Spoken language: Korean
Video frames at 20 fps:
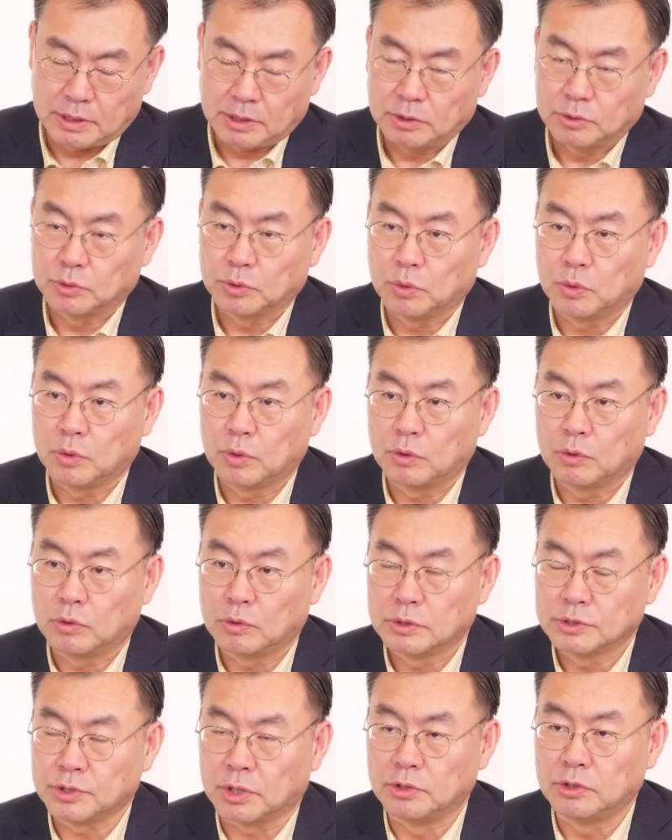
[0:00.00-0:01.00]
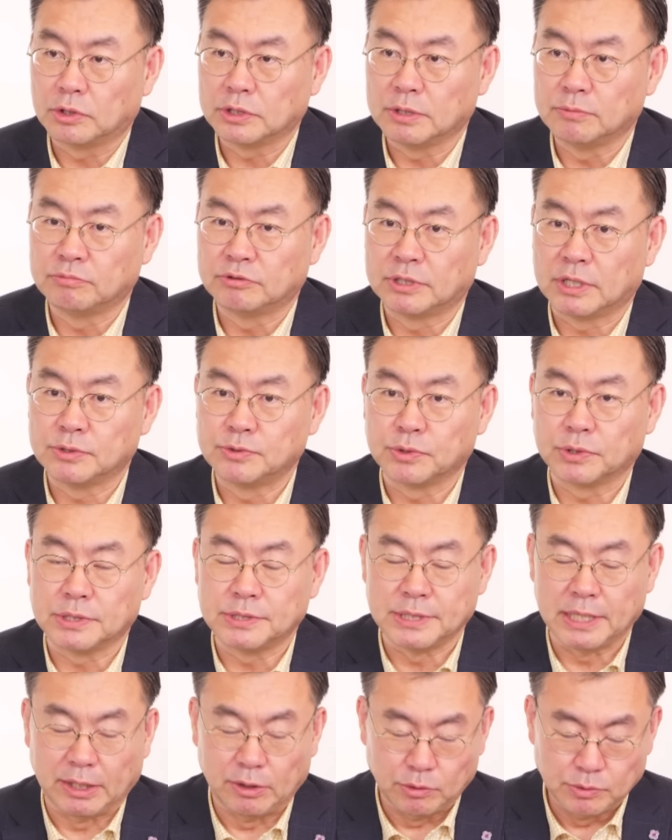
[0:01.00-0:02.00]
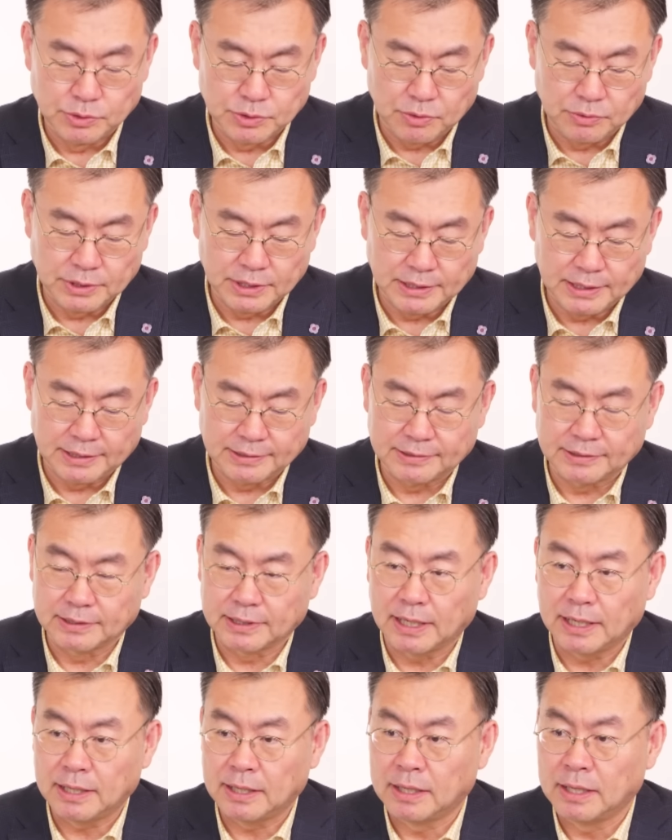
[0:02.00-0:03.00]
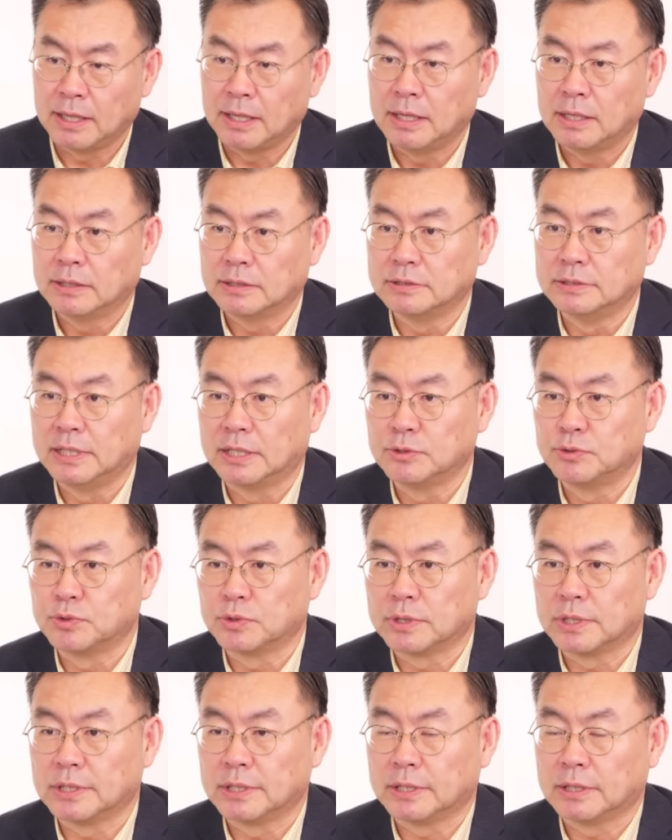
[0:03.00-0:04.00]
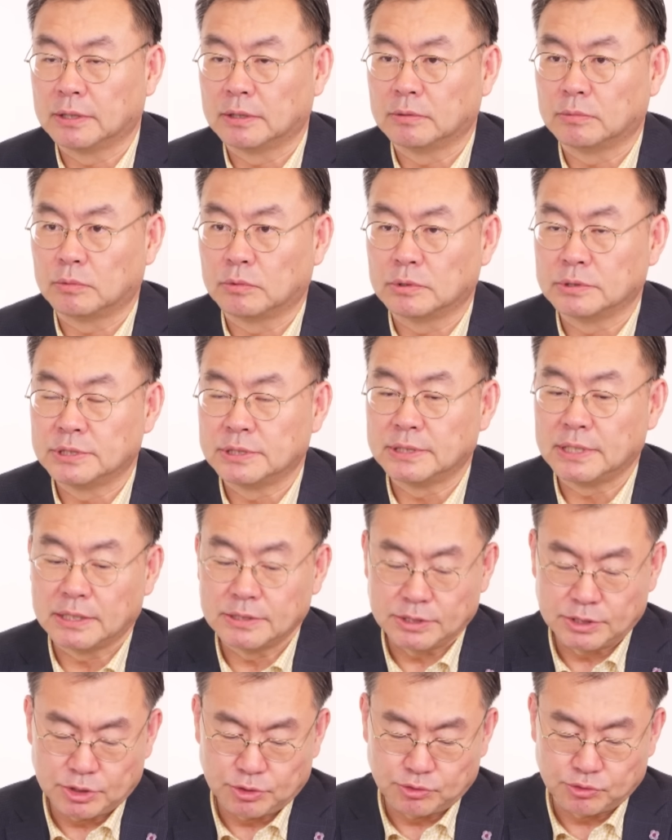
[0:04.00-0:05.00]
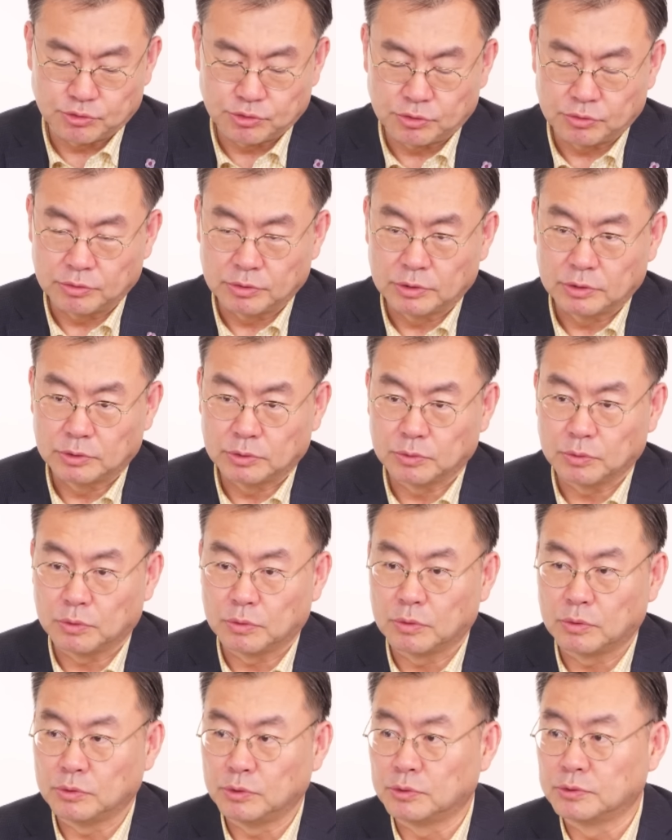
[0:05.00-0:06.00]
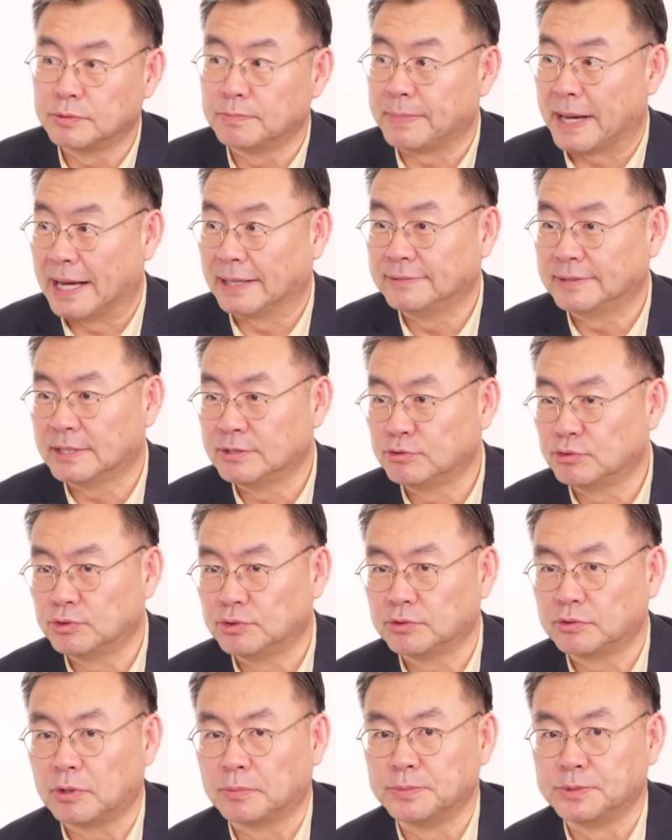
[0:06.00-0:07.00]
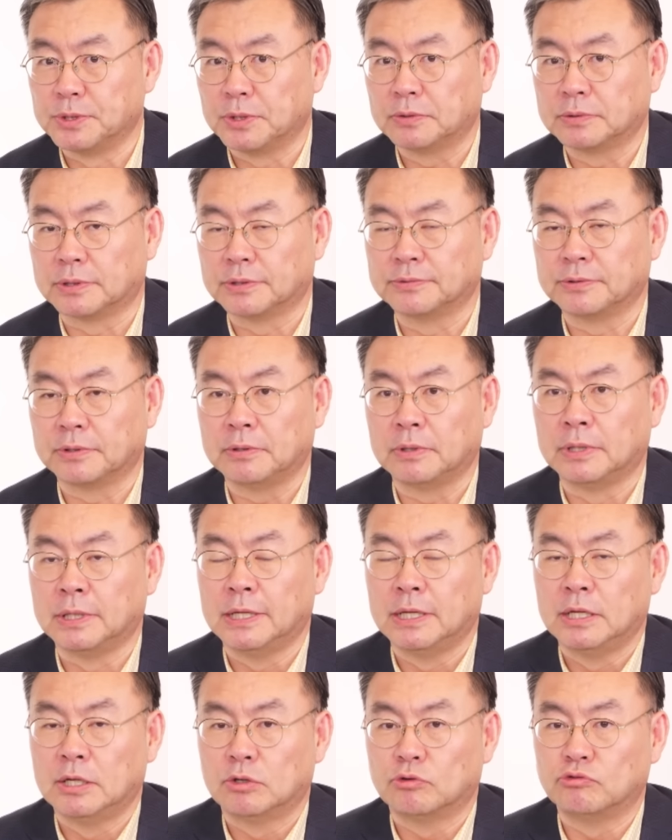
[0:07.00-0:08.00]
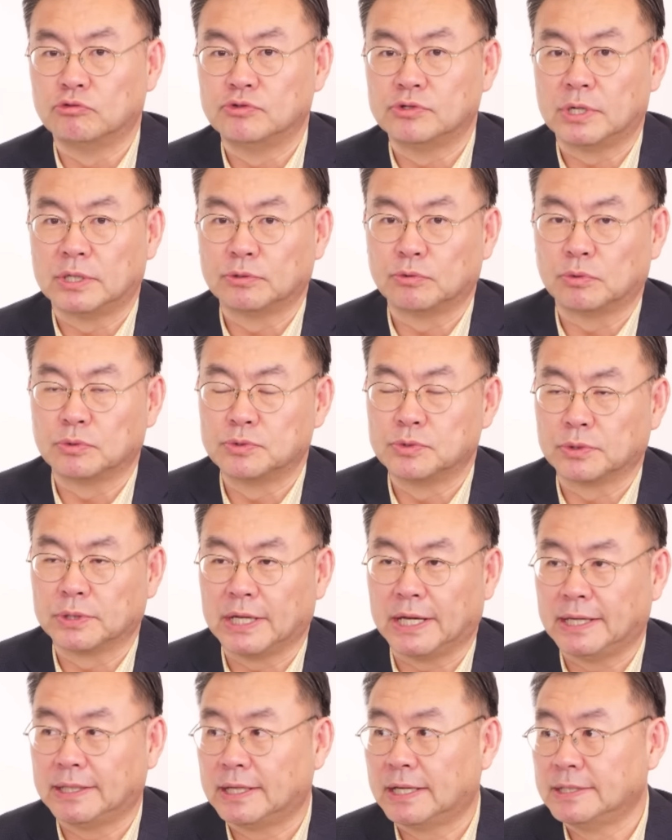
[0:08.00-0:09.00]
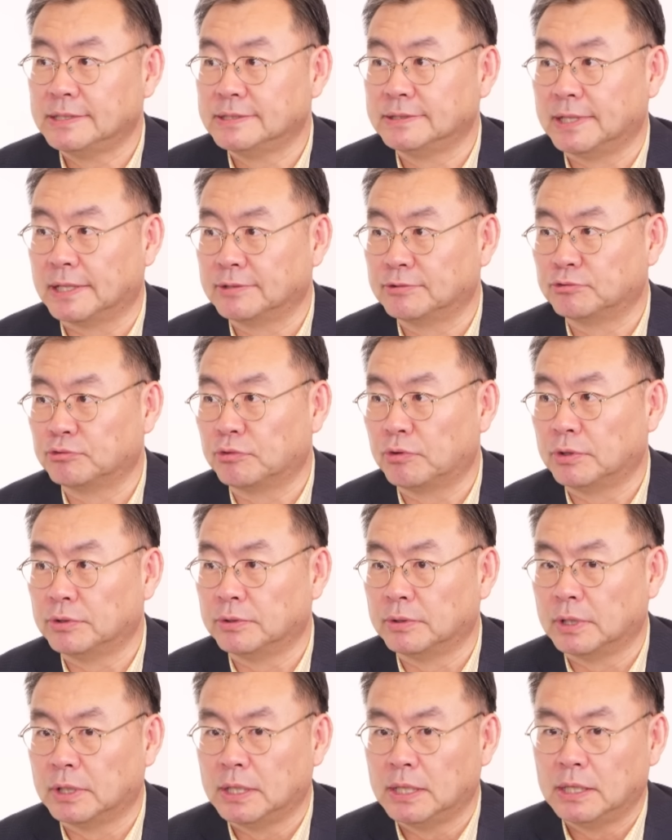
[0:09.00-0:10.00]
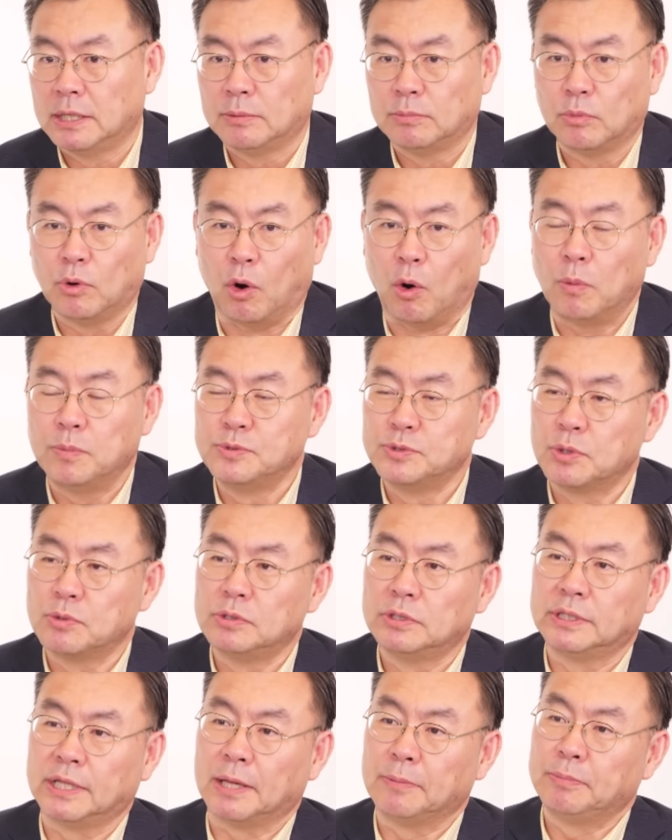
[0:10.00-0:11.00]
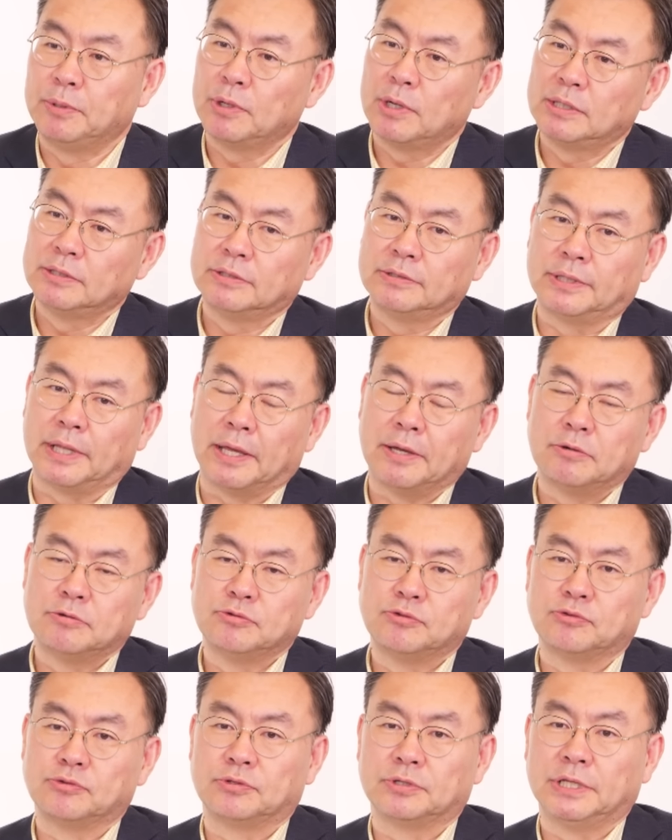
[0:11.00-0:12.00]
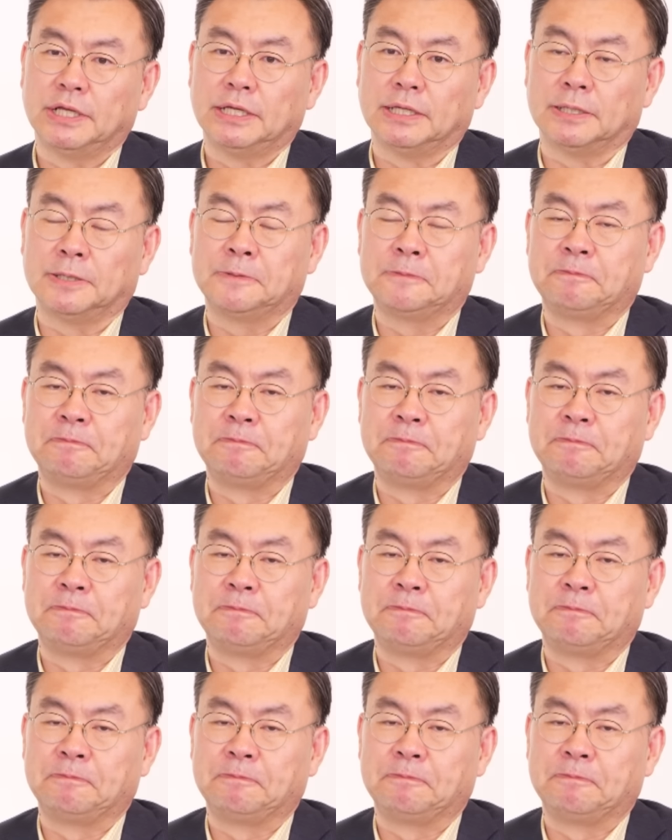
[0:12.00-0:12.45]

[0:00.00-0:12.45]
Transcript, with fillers: 또 전력 인프라 쪽에 재룡전기라든가 은행 쪽에 뭐 신한지주 또 요즘 방산주 뜨겁죠. 그래서 음. 우주항공 쪽에 LIG, 넥스원 뭐 업종을 대표하는 대형주들이